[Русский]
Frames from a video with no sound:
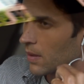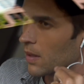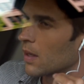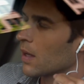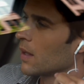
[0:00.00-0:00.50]

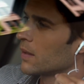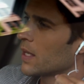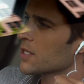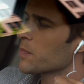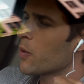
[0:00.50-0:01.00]
Норман
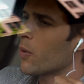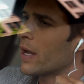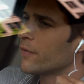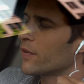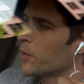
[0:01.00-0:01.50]
Винарски.
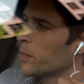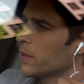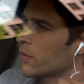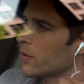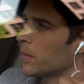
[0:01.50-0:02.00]
По его
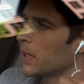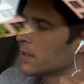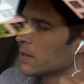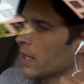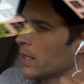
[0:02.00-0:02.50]
словам, продукт,